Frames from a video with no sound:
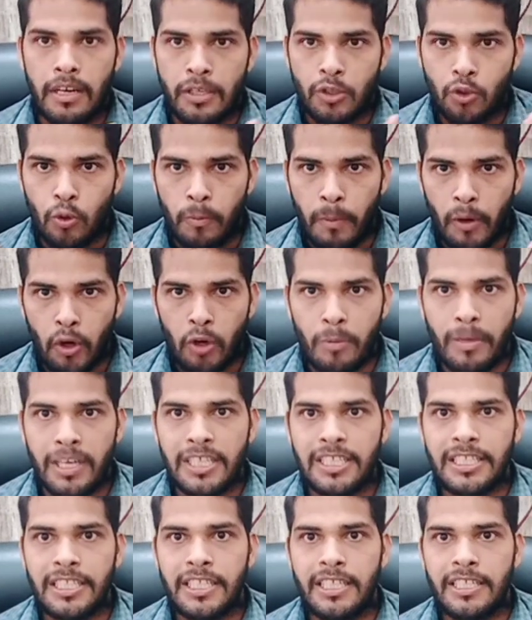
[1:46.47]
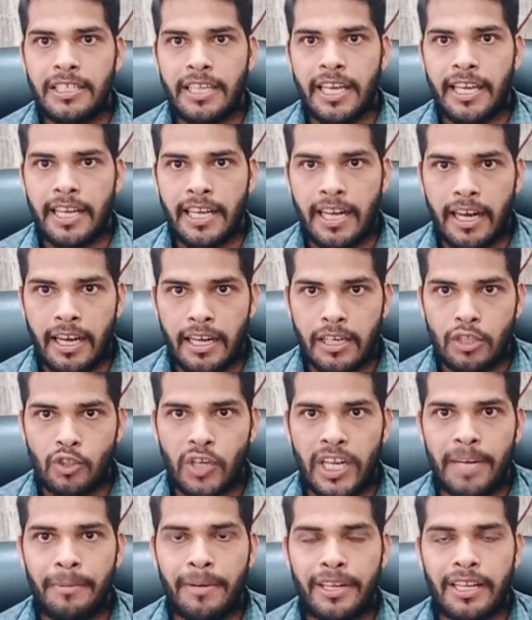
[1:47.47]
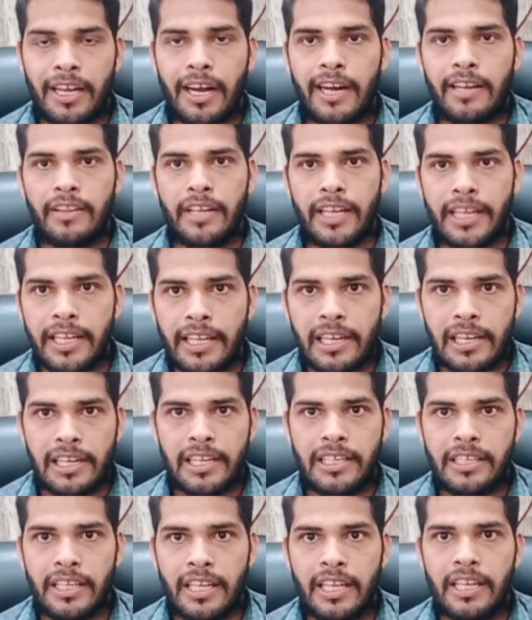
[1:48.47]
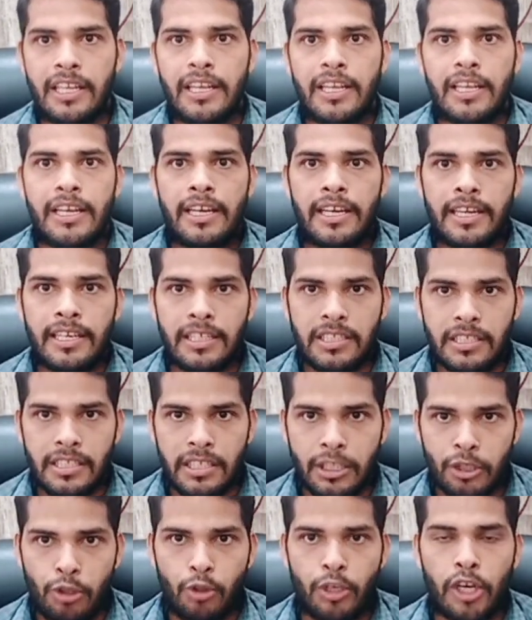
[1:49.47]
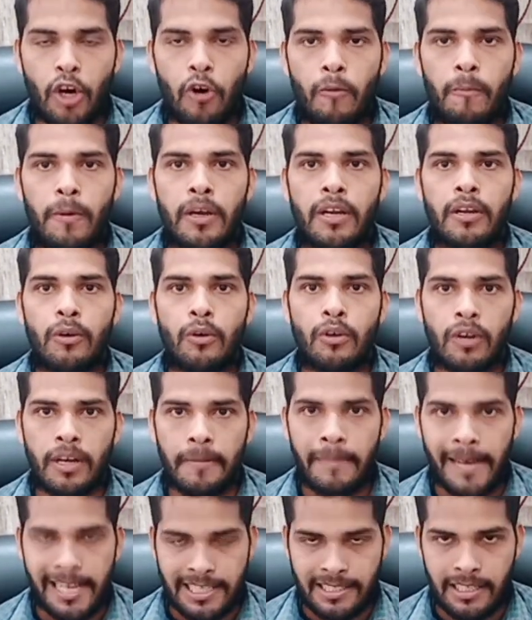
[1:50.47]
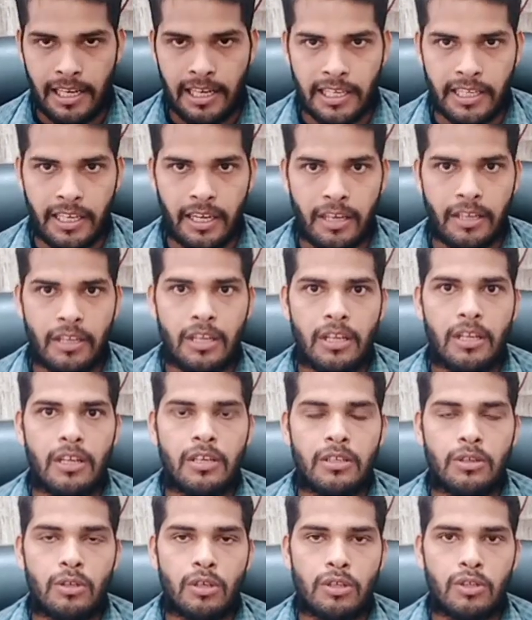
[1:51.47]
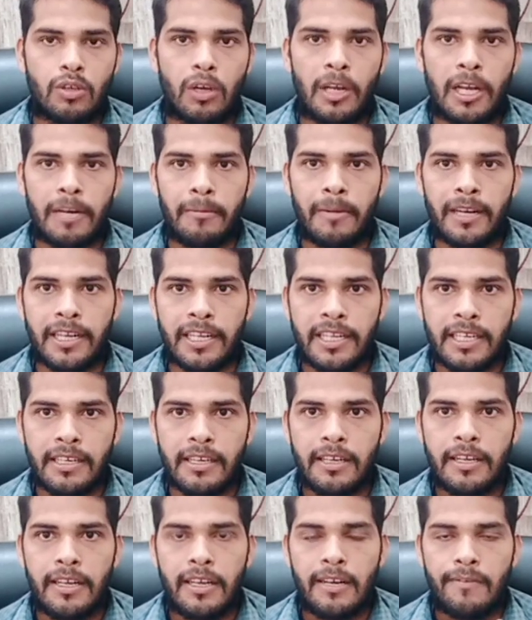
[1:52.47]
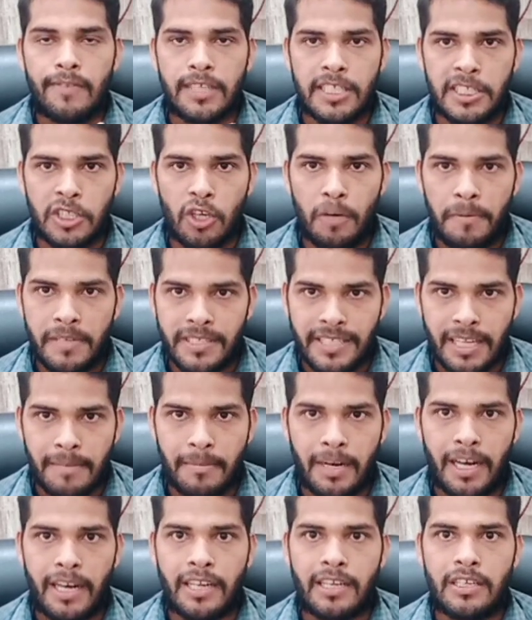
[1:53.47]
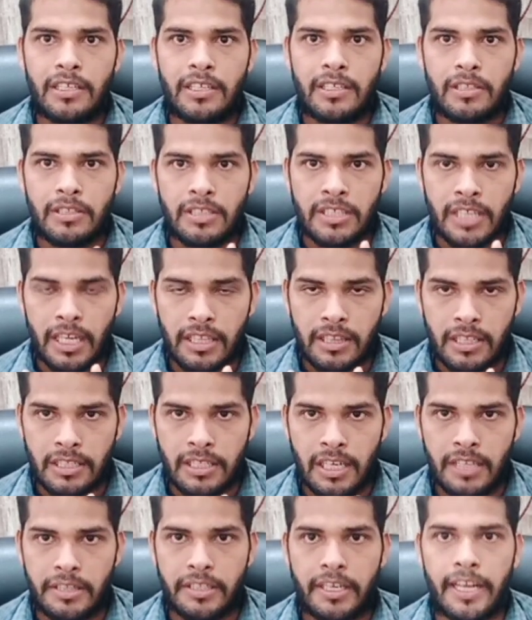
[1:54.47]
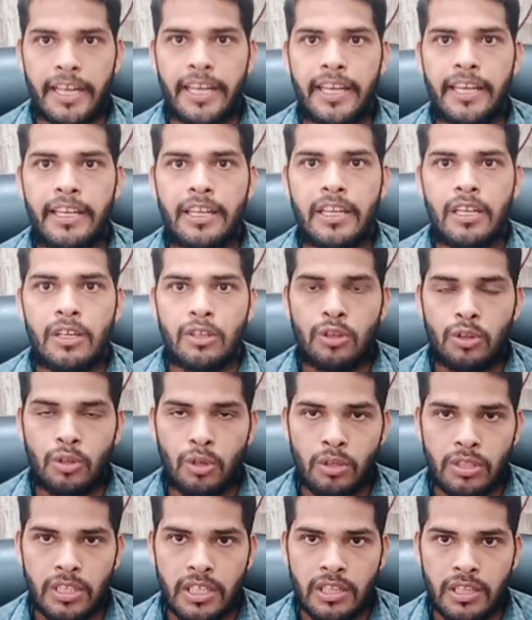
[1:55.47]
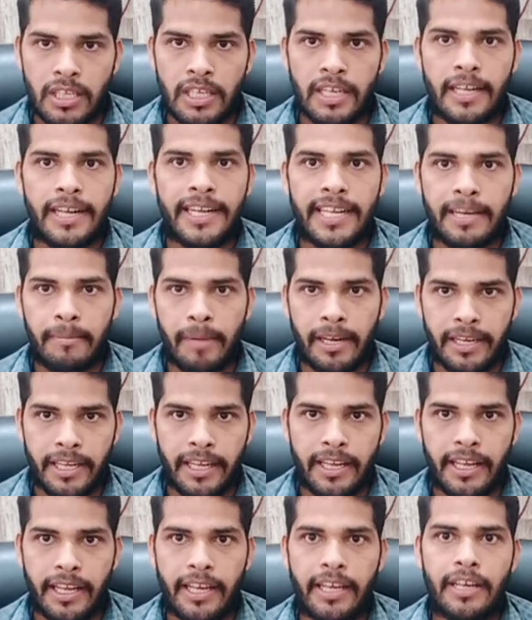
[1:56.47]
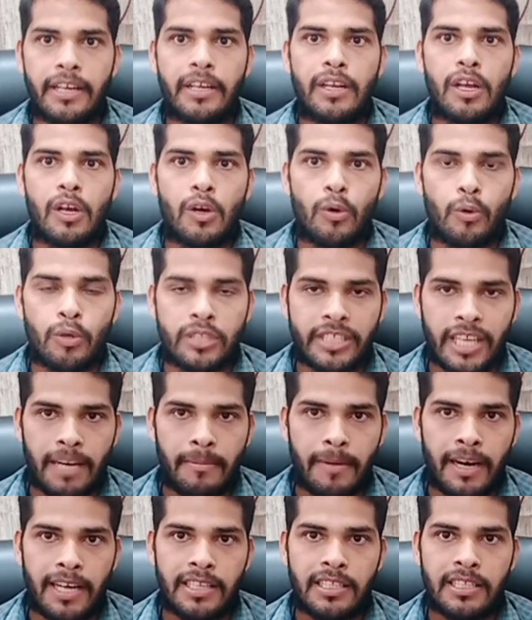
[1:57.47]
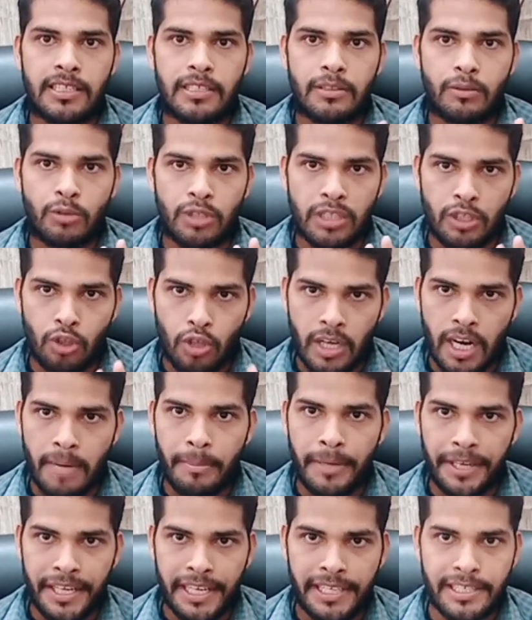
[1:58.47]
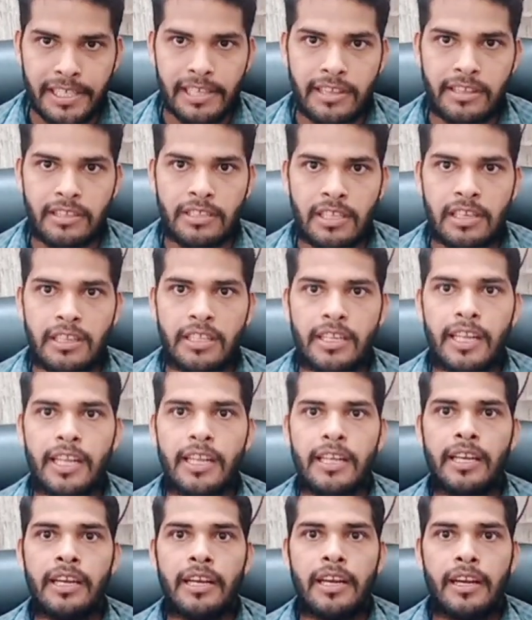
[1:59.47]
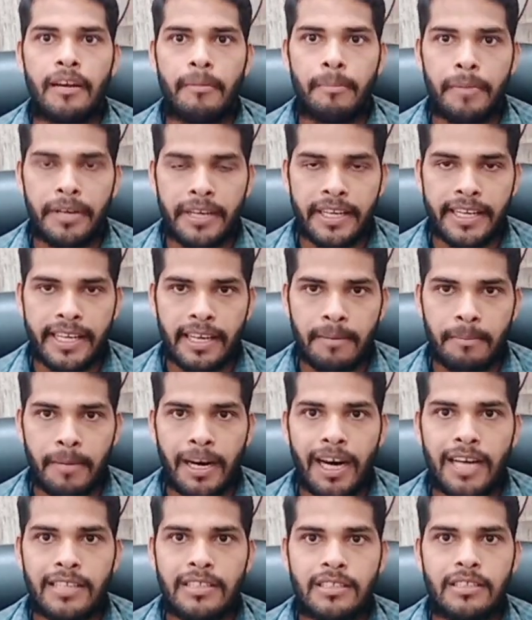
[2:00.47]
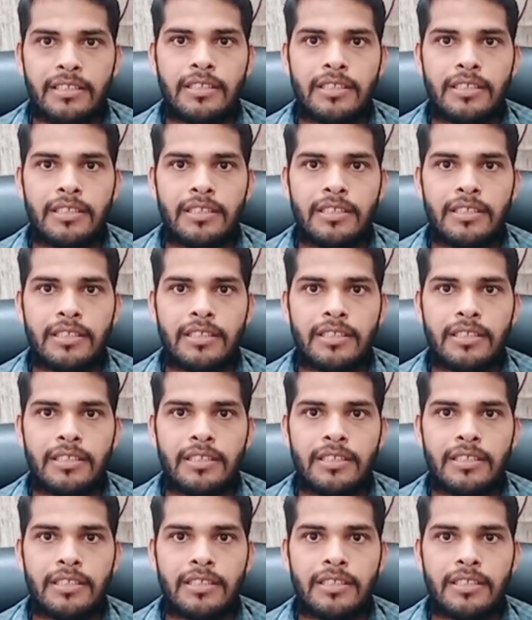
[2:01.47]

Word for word: सुपरनमरी सीट के कारण जो एडमिट कार्ड नहीं निकल रहे थे इस इशू के ऊपर उन्होंने फैसला लिया दोस्तों लगभग वीसी ऑफिस के बाहर छात्र छात्राएं दो से तीन घंटे बैठे रहे उसके बाद उसी दौरान मीटिंग चलती रही मीटिंग के बाद